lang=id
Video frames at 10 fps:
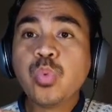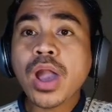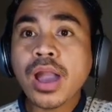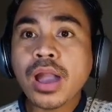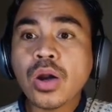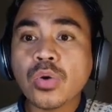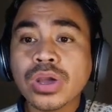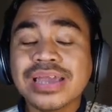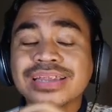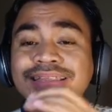wow,
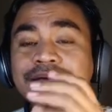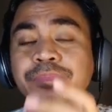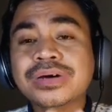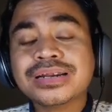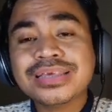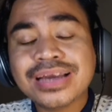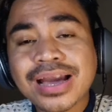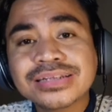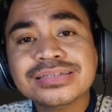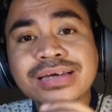
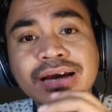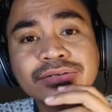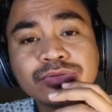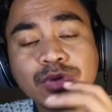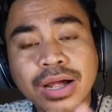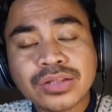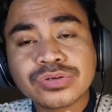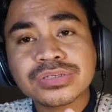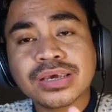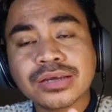diberikan jadwal
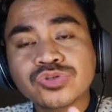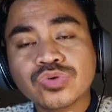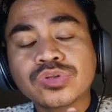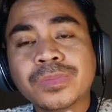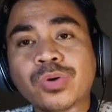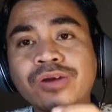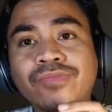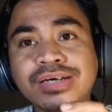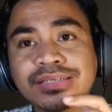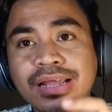atau schedule untuk
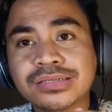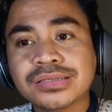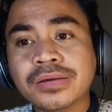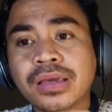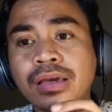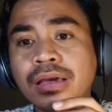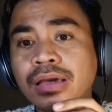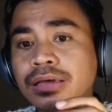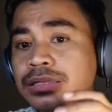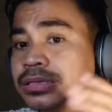melakukan vaksinasi
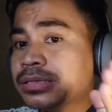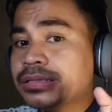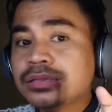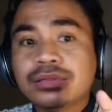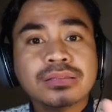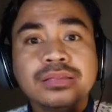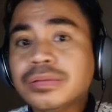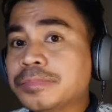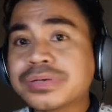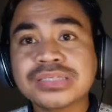
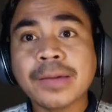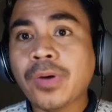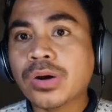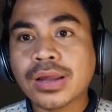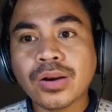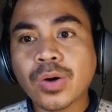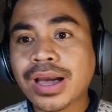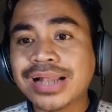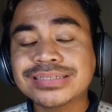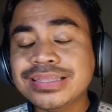bersama orang
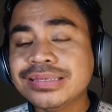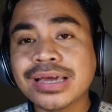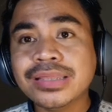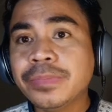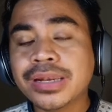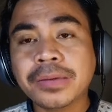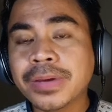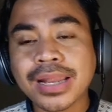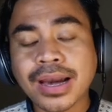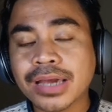lokal. Jadi tidak
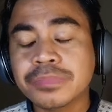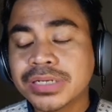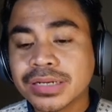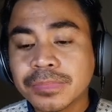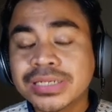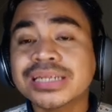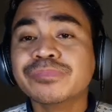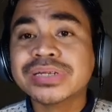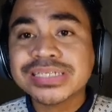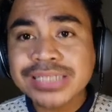dibeda-bedakan, benar-benar
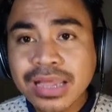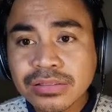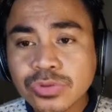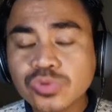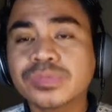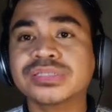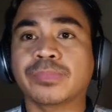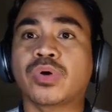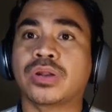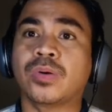bersatu
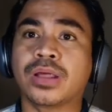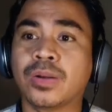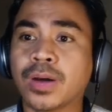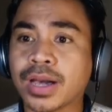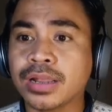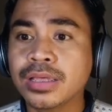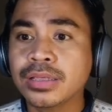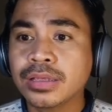bersama orang-orang lokal.